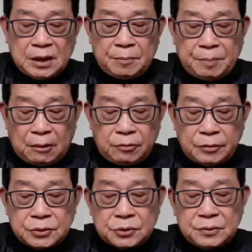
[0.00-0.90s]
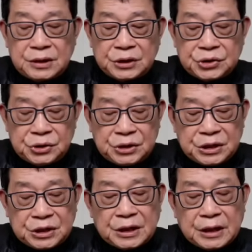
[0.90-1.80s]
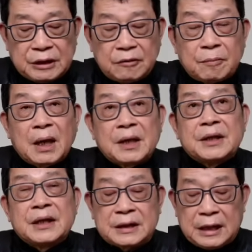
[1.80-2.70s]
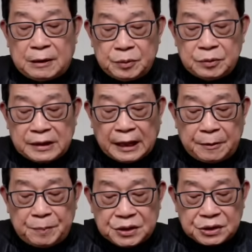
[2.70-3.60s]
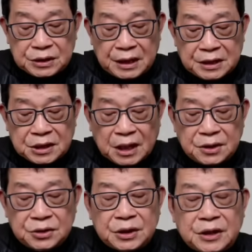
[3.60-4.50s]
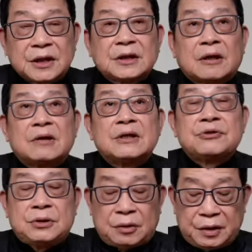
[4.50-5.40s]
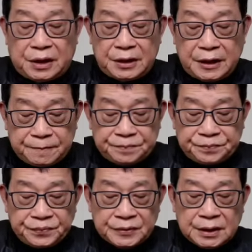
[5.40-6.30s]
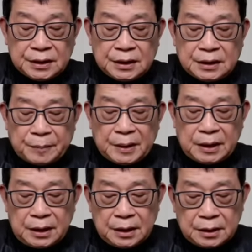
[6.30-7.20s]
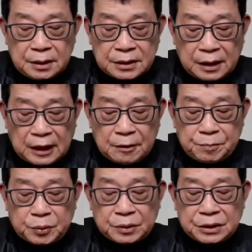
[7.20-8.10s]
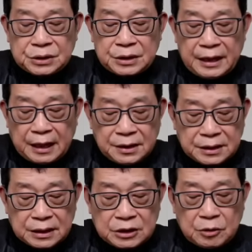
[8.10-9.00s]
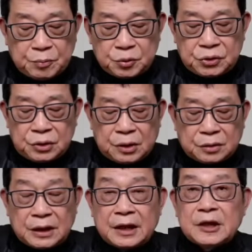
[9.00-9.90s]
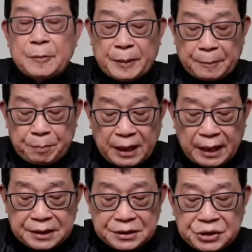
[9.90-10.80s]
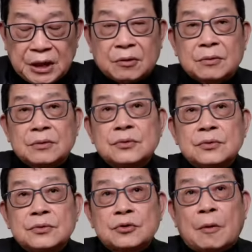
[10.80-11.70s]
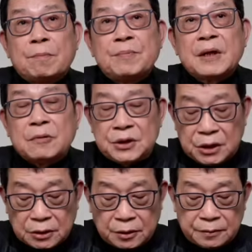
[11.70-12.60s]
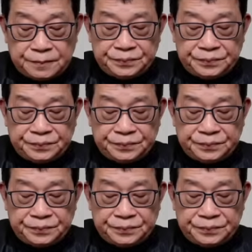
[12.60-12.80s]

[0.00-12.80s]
保护主义在世界其他地方蔓延，大部分改变时代常识的领导人需要连任。那么，特朗普呢？是两者皆不需要，他能够把叛教转变为正统。